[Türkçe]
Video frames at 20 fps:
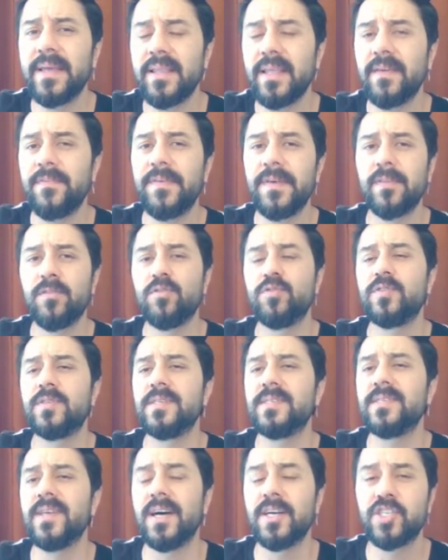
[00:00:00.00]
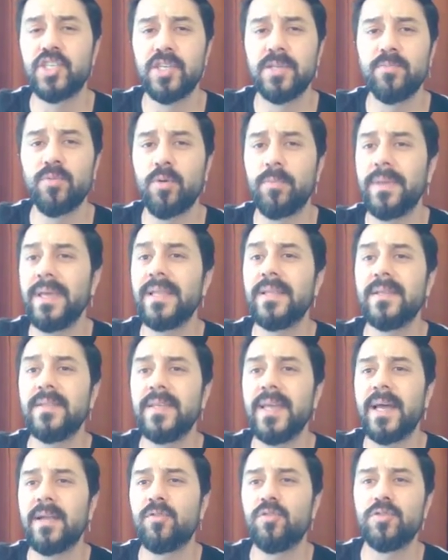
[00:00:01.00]
PDF dosyası açılmıyor mu ya da
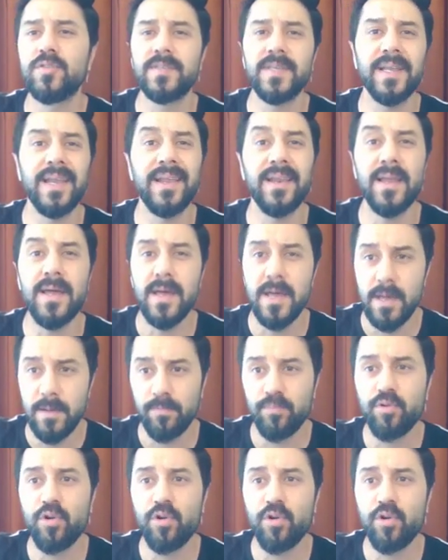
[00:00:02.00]
diğer dosyalarla